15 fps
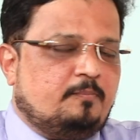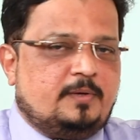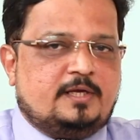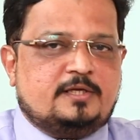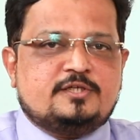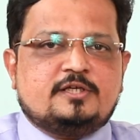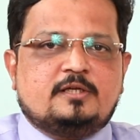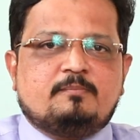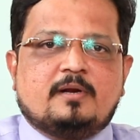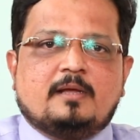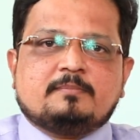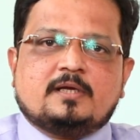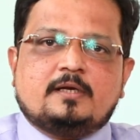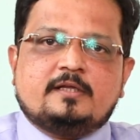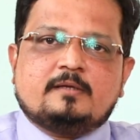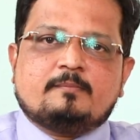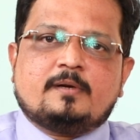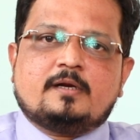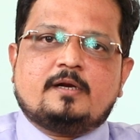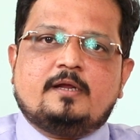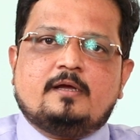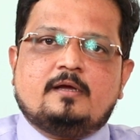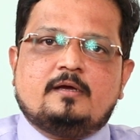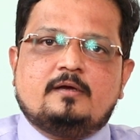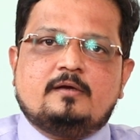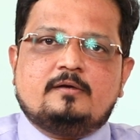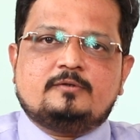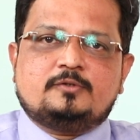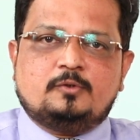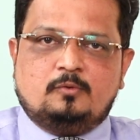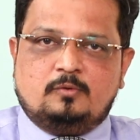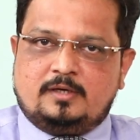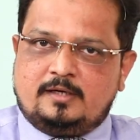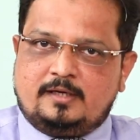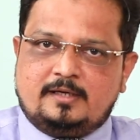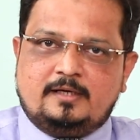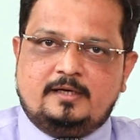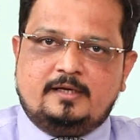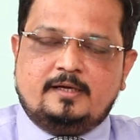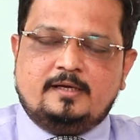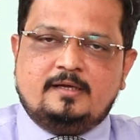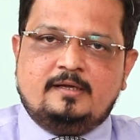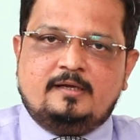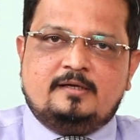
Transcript: पेंशन प्राप्त करने की प्रक्रिया शुरू करने के लिए